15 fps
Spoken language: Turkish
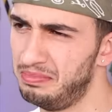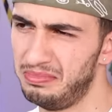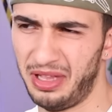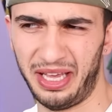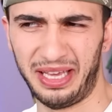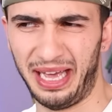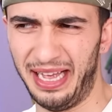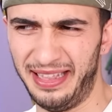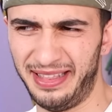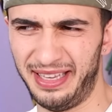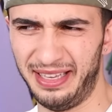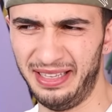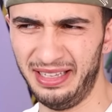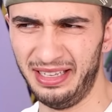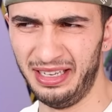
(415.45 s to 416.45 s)
Ne
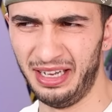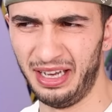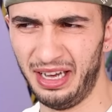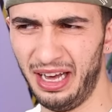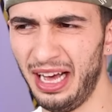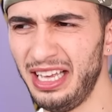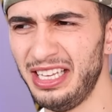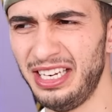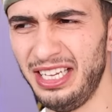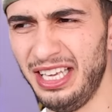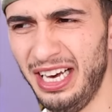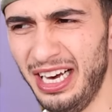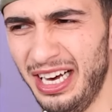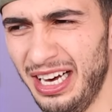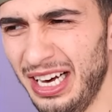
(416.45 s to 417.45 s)
geldi? Hayır
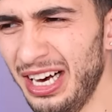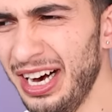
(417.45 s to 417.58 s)
ya.